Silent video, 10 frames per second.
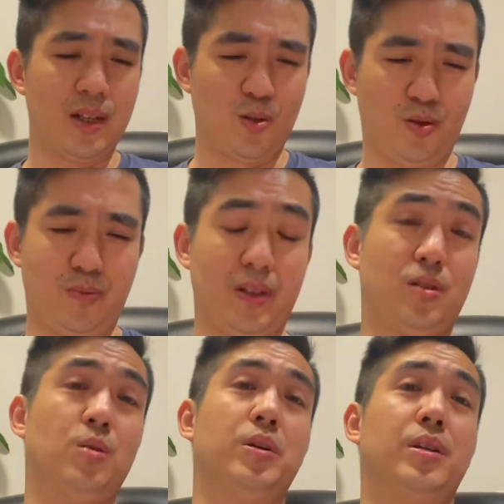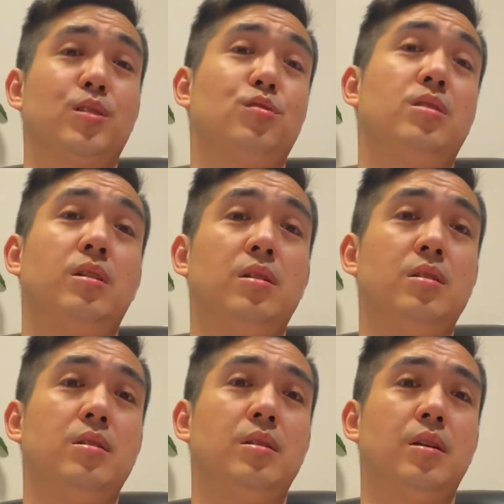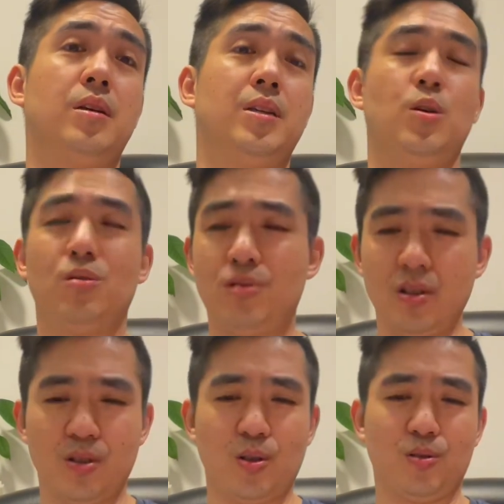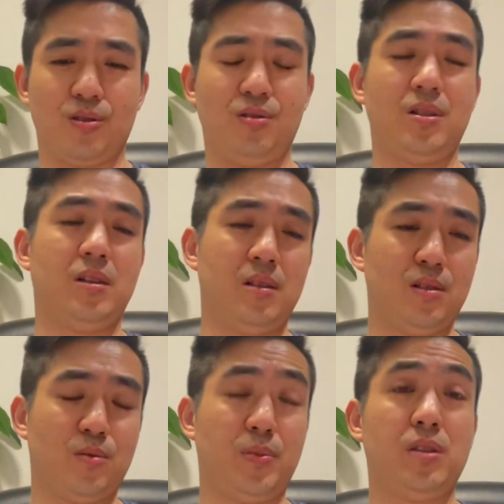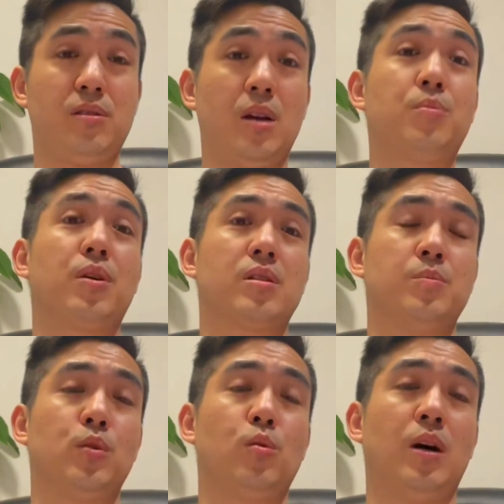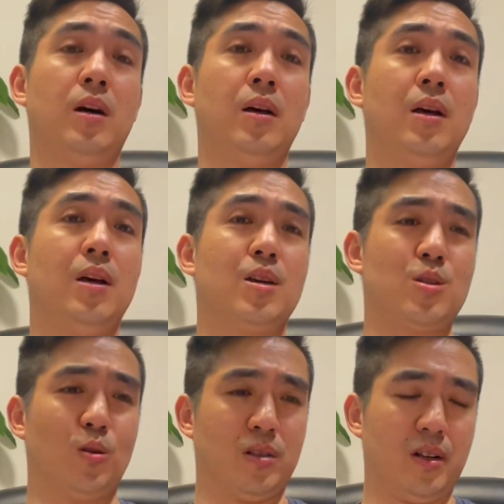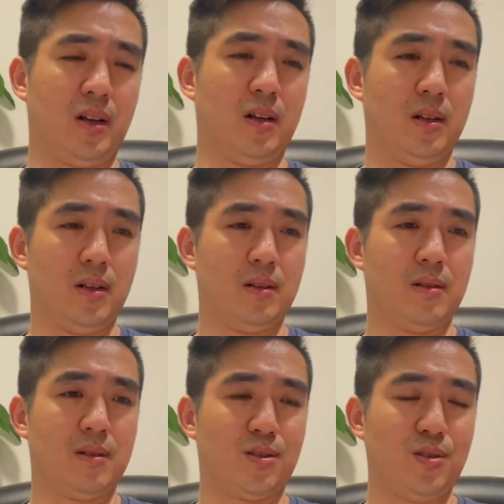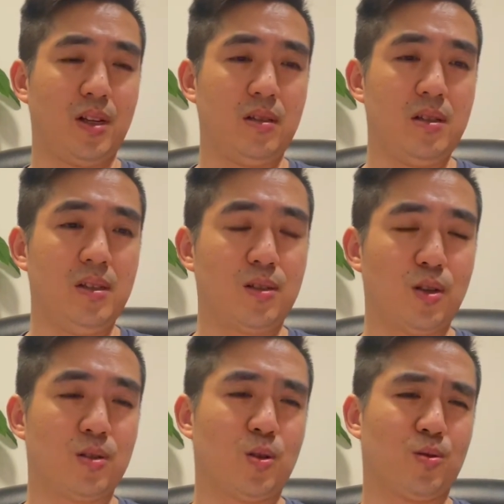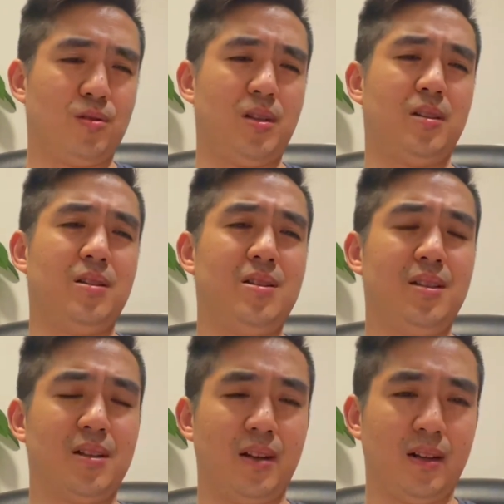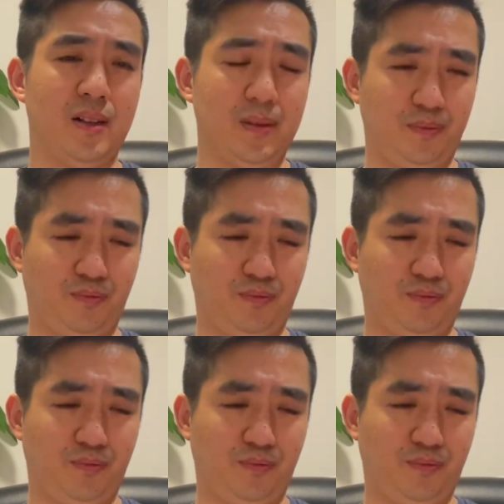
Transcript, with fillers: 就是被称为这个世界第一，因为正手是世界第一是 Pete Sampras 嘛，对吧？有着这个世界第一的正手，世界第一的这个